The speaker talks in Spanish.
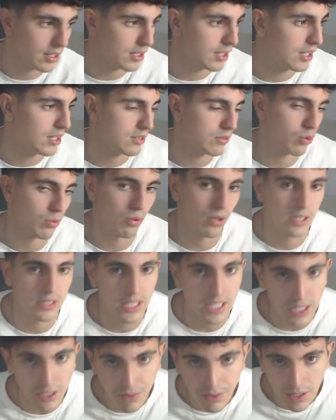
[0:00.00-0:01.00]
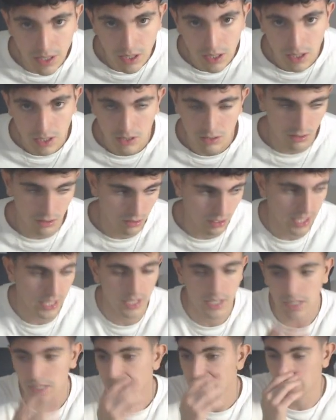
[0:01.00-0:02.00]
Somos el Tenerife, cojones.
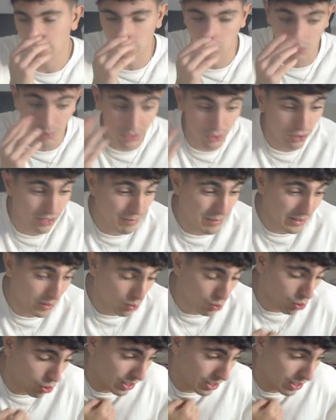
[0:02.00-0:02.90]
Y Roberto te mete un gol